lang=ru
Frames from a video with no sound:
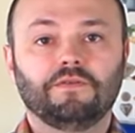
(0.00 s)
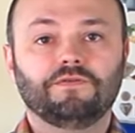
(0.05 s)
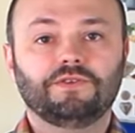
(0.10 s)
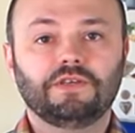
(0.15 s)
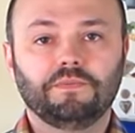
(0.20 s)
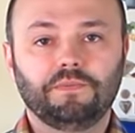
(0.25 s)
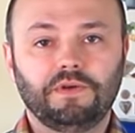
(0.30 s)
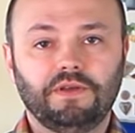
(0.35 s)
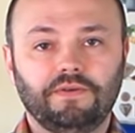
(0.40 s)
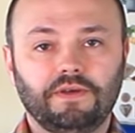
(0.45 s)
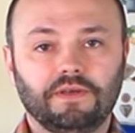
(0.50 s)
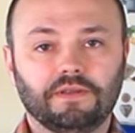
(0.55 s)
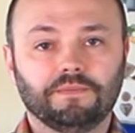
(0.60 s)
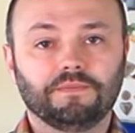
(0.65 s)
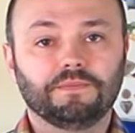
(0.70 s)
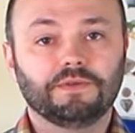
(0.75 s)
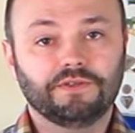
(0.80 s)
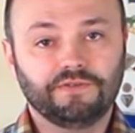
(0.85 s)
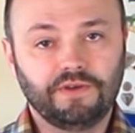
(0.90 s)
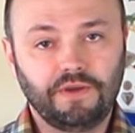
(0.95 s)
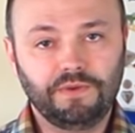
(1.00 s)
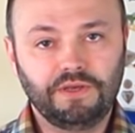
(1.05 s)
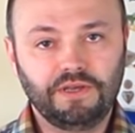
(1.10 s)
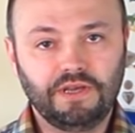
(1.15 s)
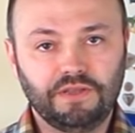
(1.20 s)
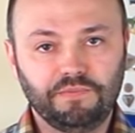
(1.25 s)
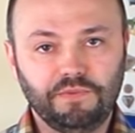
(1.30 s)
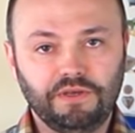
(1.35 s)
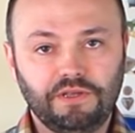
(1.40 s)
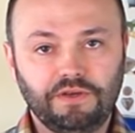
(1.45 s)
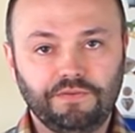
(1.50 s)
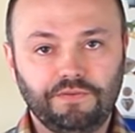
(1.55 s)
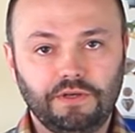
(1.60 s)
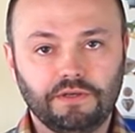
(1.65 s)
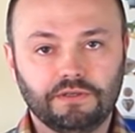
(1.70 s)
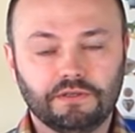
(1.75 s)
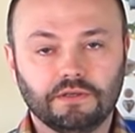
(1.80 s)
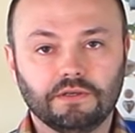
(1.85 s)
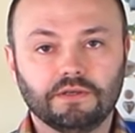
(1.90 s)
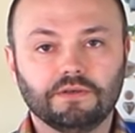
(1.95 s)
Всем привет! С вами я, Дмитрий
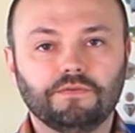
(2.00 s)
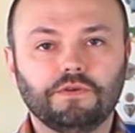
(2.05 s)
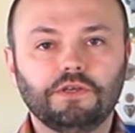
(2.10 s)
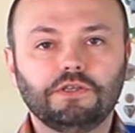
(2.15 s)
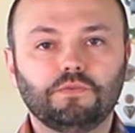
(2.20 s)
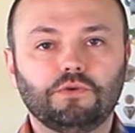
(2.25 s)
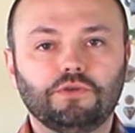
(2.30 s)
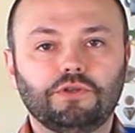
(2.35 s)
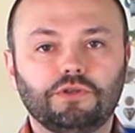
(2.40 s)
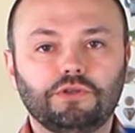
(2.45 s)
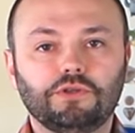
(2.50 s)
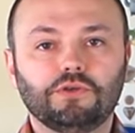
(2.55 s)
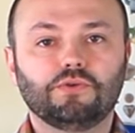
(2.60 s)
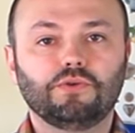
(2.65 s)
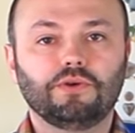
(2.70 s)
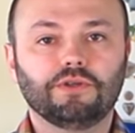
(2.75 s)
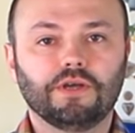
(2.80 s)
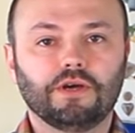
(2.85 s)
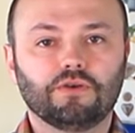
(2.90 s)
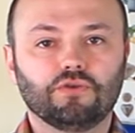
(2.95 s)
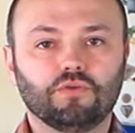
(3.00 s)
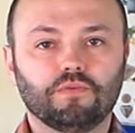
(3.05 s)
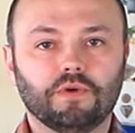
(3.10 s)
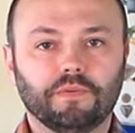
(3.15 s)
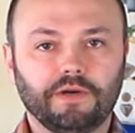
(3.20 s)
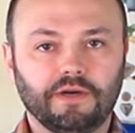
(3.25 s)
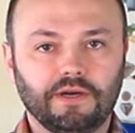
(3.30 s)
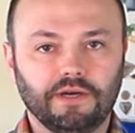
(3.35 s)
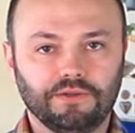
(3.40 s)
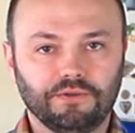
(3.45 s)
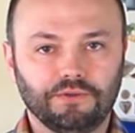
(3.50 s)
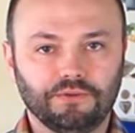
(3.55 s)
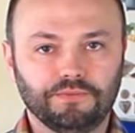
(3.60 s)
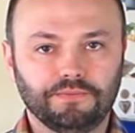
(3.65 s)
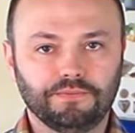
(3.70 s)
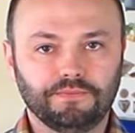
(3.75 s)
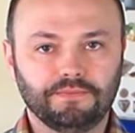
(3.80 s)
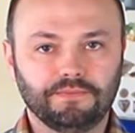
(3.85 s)
Фреско. Вы смотрите кулинарную пропаганду.